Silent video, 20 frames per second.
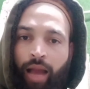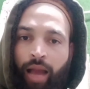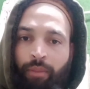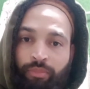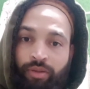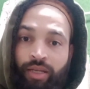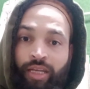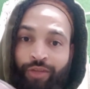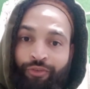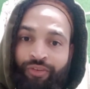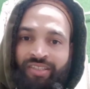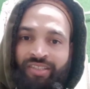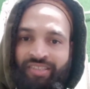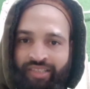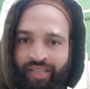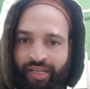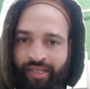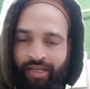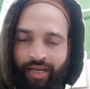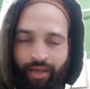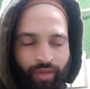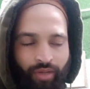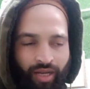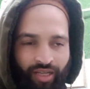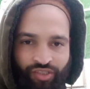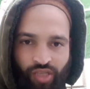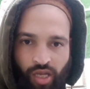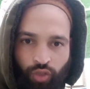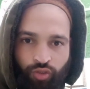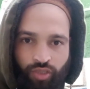आप लिविंग स्टैंडर्ड आपका
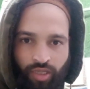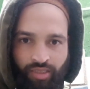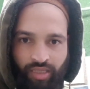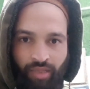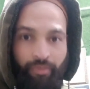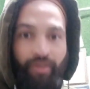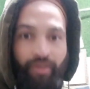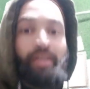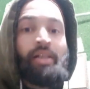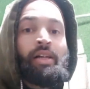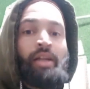अच्छा हो सकता है बट